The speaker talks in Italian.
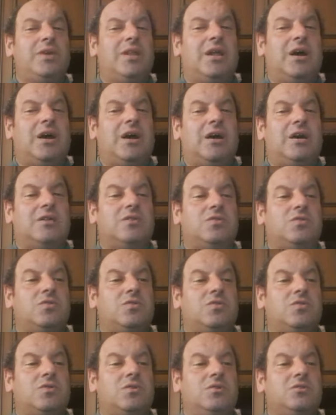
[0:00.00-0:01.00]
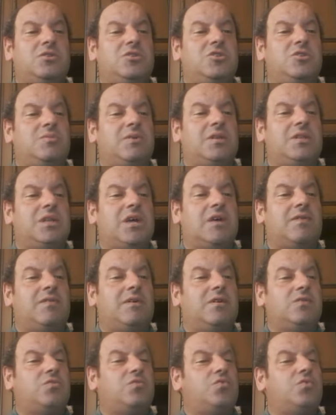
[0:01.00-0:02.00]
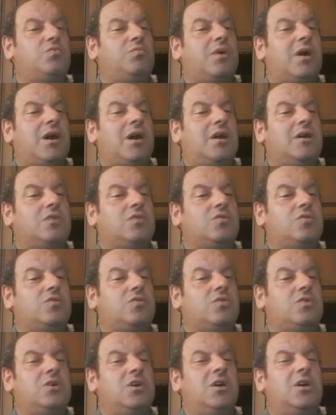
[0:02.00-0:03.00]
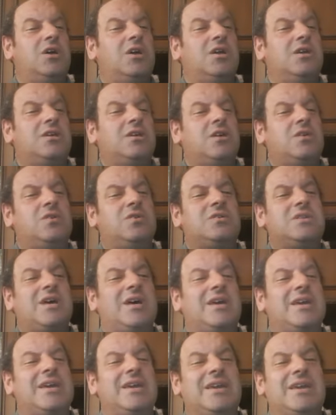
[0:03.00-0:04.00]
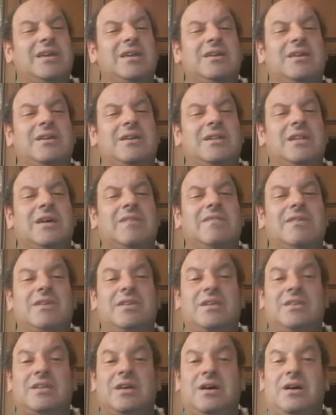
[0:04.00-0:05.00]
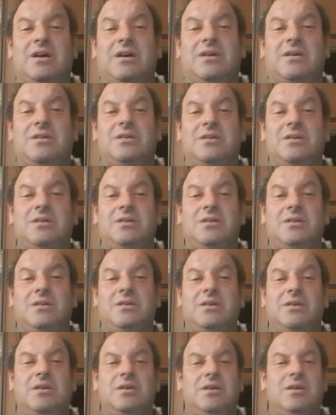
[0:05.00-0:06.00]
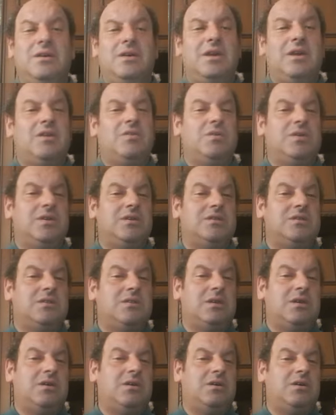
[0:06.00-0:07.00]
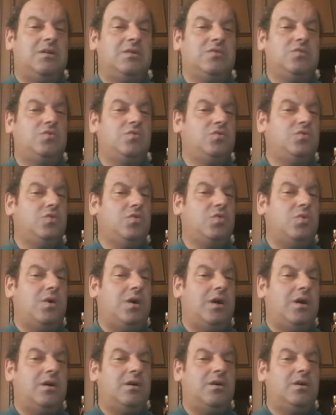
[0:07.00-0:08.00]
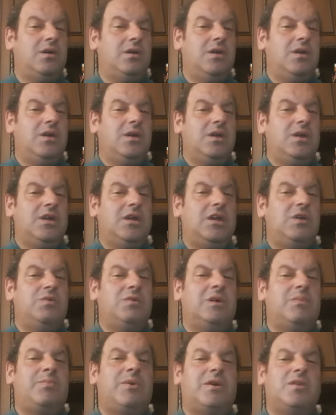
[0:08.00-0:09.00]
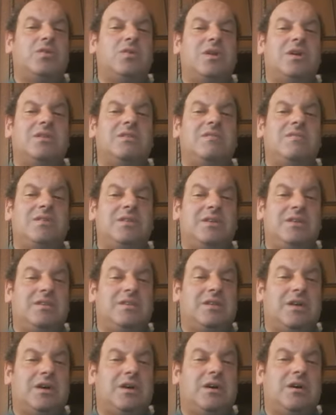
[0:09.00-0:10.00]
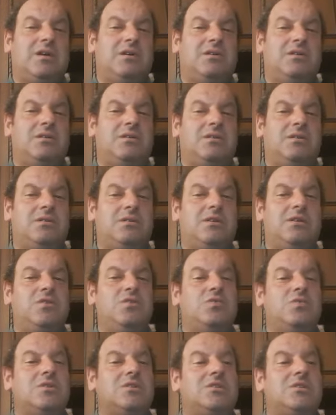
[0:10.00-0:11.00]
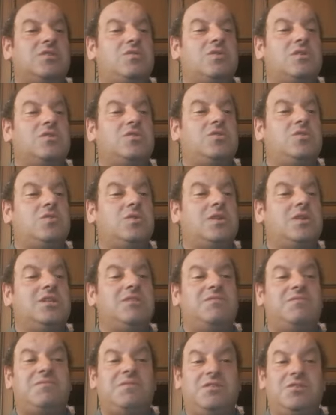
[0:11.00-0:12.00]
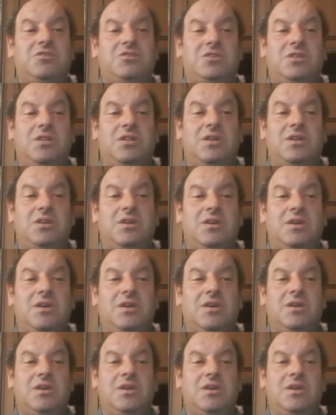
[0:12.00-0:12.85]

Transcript: Pilato si domandava turbato che cosa è la verità. È questa, tutto qua. È una parola di vita eh, in una situazione difficile.